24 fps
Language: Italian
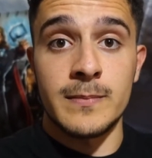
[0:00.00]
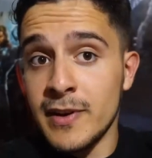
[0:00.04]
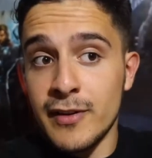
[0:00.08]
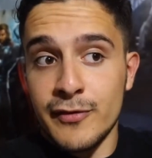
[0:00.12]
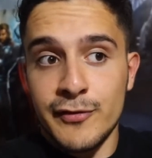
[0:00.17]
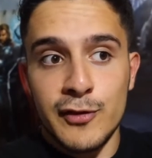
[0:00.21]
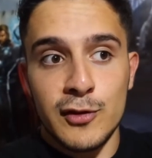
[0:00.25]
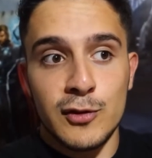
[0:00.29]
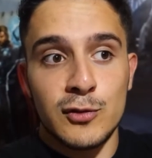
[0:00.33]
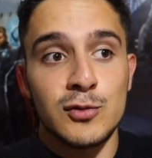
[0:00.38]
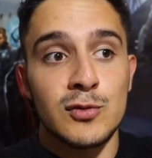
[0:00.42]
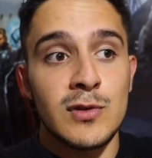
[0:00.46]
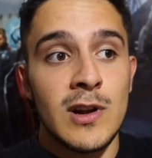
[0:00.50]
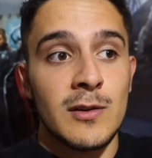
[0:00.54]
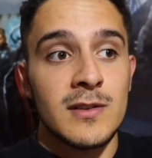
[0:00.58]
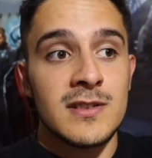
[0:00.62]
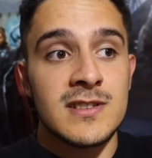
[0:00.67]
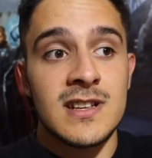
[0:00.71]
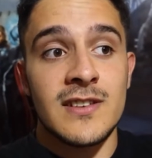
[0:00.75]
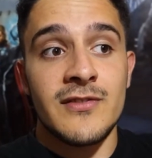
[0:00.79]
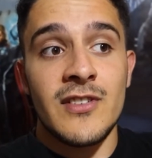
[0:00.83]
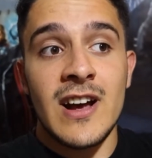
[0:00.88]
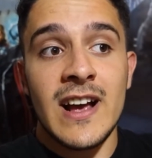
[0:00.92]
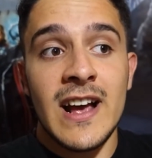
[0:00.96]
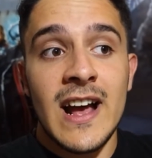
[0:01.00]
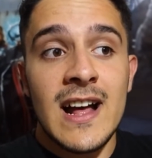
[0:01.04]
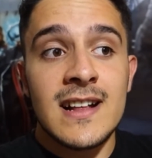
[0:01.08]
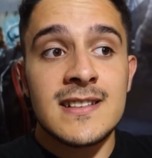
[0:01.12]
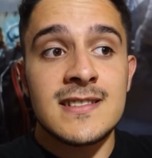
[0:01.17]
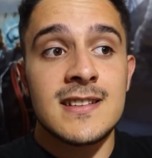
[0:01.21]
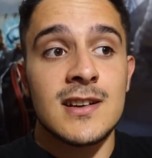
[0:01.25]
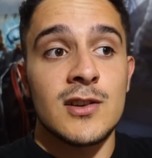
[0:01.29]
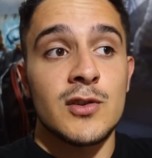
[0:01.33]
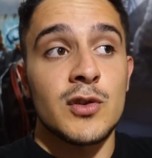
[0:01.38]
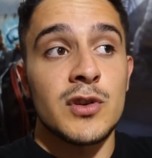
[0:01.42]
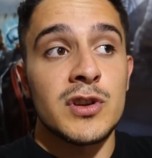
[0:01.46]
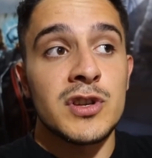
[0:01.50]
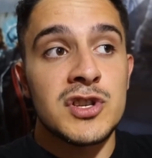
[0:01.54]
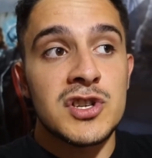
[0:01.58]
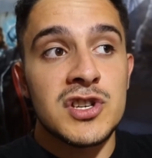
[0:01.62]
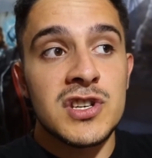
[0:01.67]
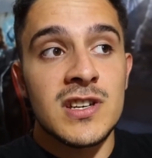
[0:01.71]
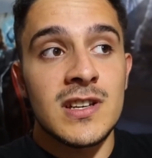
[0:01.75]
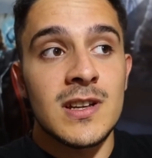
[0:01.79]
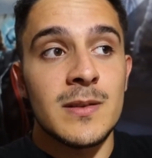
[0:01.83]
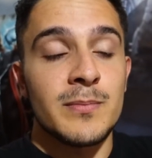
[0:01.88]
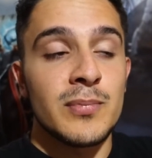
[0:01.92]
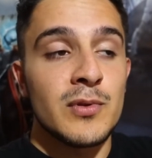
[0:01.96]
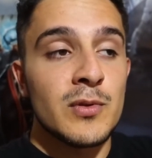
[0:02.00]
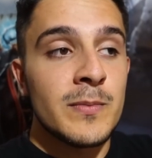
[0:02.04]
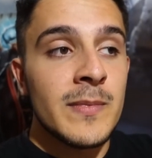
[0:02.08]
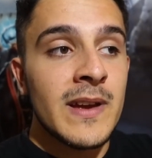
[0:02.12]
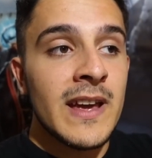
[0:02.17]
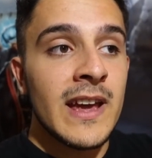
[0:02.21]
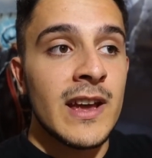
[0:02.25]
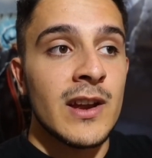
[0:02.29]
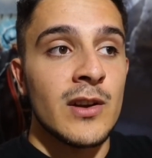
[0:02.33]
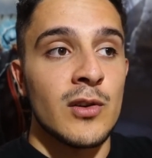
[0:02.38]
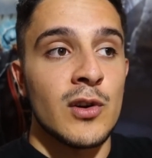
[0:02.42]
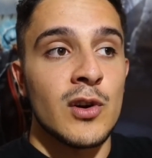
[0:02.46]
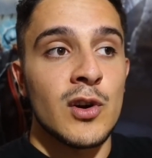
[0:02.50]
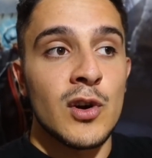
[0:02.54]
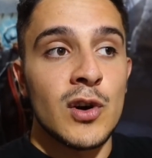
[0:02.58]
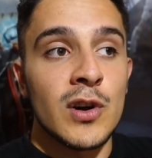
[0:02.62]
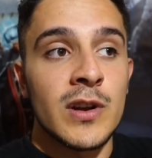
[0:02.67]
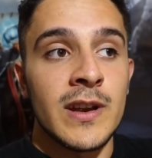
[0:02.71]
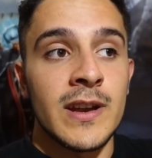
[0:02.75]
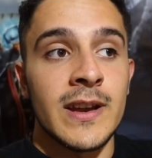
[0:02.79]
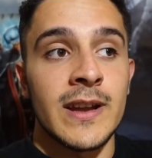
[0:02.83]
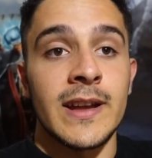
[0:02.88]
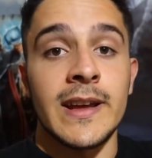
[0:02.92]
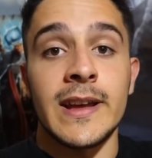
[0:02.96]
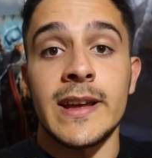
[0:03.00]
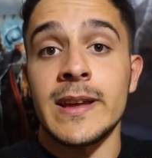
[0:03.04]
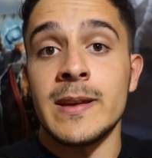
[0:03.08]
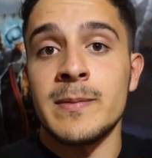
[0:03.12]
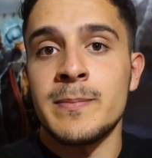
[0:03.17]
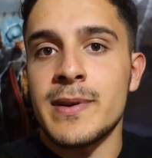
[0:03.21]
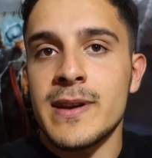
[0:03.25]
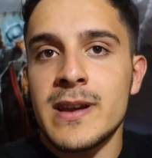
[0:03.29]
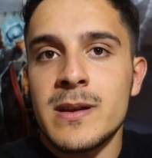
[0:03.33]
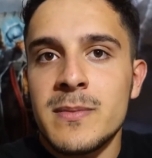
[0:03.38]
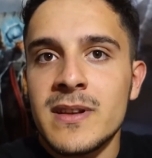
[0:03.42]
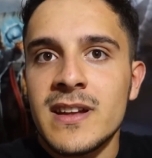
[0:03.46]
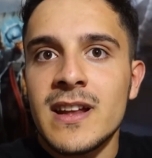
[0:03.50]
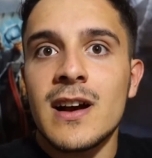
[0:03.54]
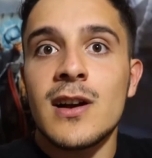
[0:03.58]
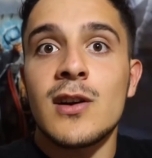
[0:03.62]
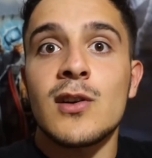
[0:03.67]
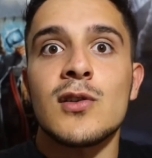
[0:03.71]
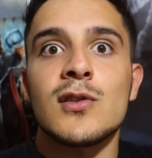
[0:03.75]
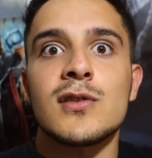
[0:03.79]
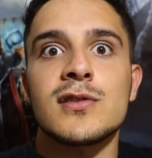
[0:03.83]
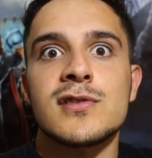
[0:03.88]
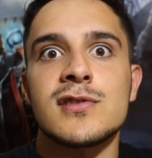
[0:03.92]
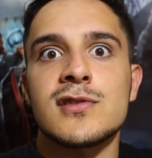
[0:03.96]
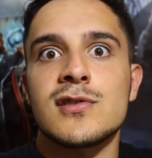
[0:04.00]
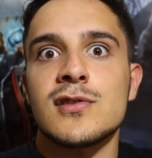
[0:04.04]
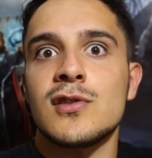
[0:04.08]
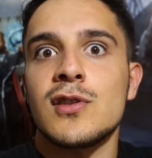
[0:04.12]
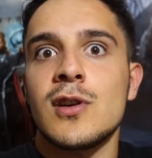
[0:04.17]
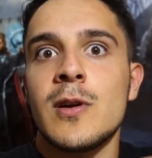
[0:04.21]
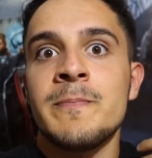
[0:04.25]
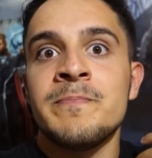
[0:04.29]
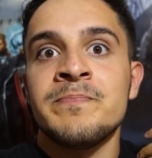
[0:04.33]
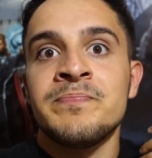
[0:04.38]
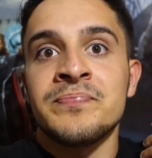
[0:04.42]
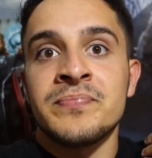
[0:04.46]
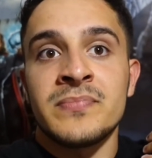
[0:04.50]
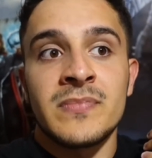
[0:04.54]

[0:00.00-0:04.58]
Per fortuna questa vacanza coincide più o meno con eh, i primi di agosto,